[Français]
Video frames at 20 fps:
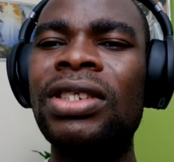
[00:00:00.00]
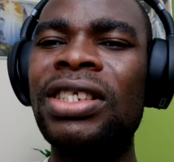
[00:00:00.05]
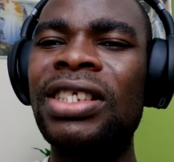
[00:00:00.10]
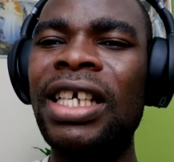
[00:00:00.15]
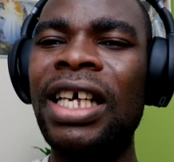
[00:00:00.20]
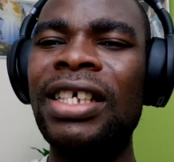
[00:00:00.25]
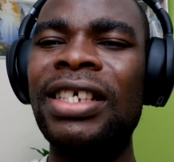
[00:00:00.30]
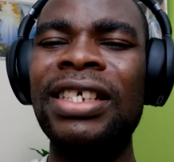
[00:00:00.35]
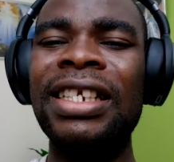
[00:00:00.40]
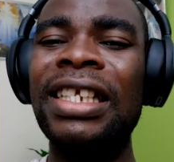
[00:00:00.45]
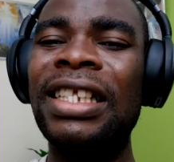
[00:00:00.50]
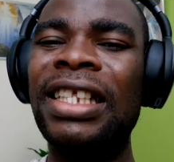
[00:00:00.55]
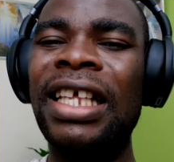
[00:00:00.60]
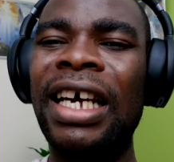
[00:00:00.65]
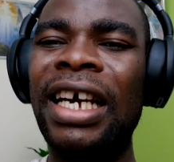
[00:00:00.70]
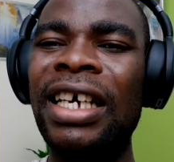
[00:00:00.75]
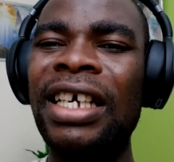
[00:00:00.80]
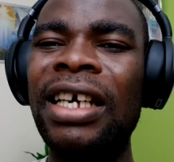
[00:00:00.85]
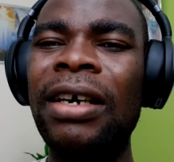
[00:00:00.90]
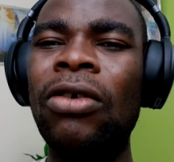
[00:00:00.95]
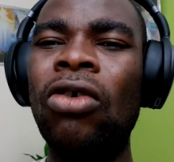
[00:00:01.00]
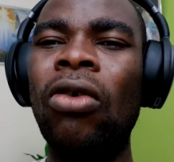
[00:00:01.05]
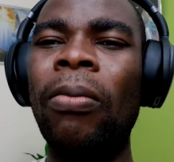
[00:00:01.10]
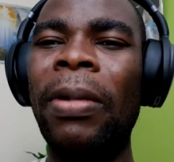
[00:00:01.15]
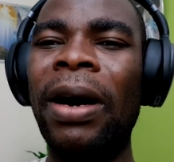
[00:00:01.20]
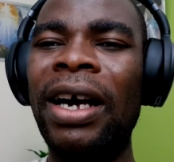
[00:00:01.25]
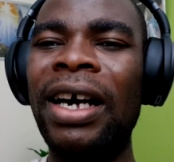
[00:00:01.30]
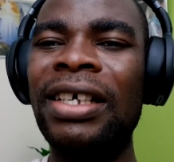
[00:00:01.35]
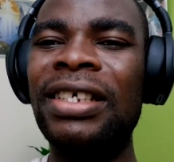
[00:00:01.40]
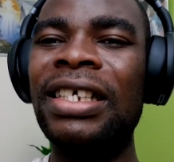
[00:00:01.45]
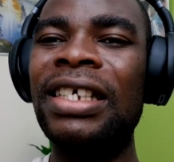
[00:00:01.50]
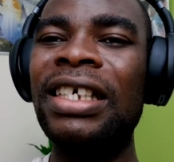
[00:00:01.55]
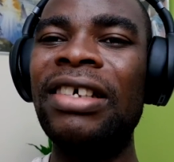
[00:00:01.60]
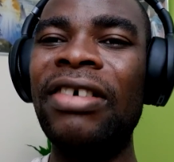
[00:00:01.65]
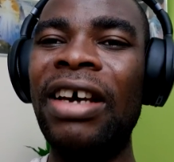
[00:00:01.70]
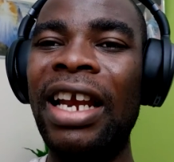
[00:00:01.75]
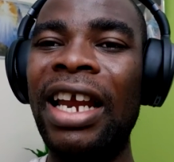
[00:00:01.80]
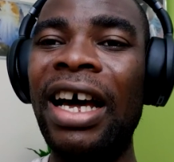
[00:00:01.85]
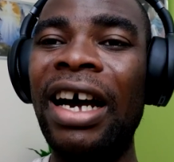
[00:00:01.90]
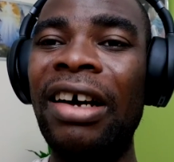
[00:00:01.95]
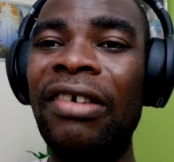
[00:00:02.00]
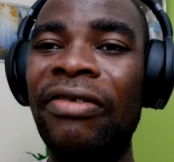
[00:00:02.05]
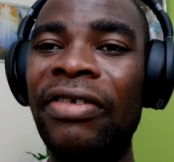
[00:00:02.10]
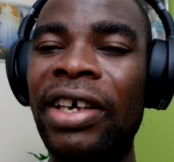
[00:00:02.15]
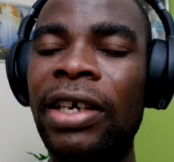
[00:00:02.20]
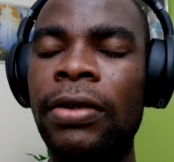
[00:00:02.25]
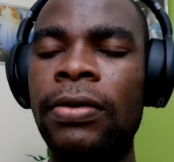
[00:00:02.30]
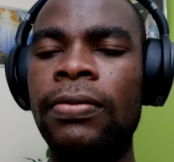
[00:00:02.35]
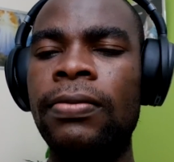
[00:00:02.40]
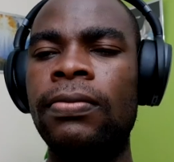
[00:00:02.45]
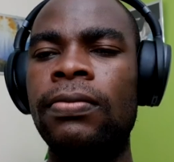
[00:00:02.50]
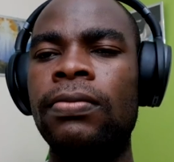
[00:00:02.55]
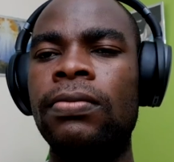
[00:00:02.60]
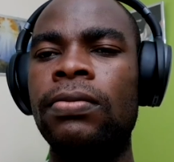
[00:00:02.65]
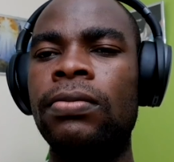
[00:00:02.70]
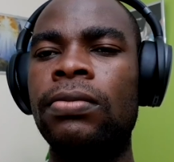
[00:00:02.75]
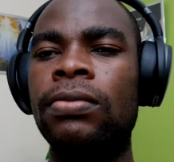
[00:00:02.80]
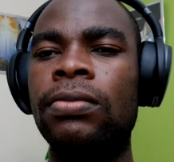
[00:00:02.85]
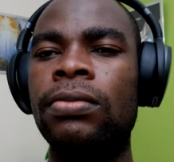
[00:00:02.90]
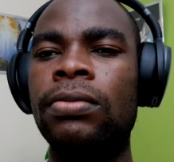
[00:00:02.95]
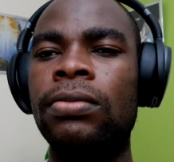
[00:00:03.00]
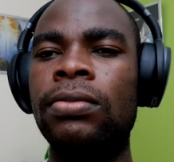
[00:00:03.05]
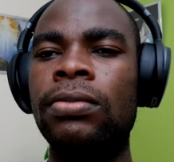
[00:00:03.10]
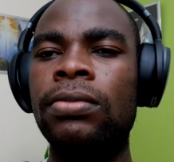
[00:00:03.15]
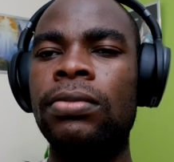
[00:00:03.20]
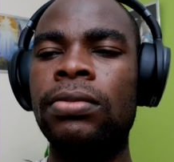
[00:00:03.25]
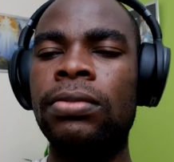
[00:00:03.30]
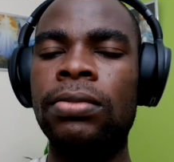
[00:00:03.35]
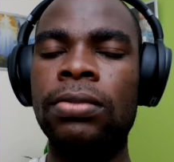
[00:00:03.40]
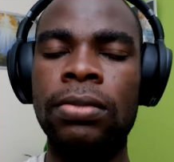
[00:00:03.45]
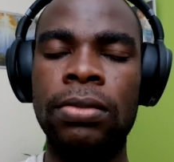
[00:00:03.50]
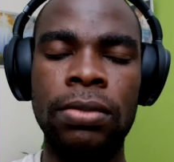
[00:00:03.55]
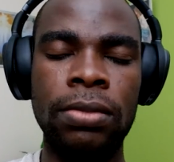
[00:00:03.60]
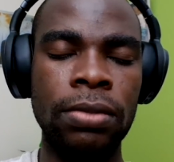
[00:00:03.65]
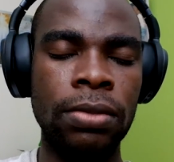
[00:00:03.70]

Ça, ce n'était rien comparé à ce qui allait arriver. Hum.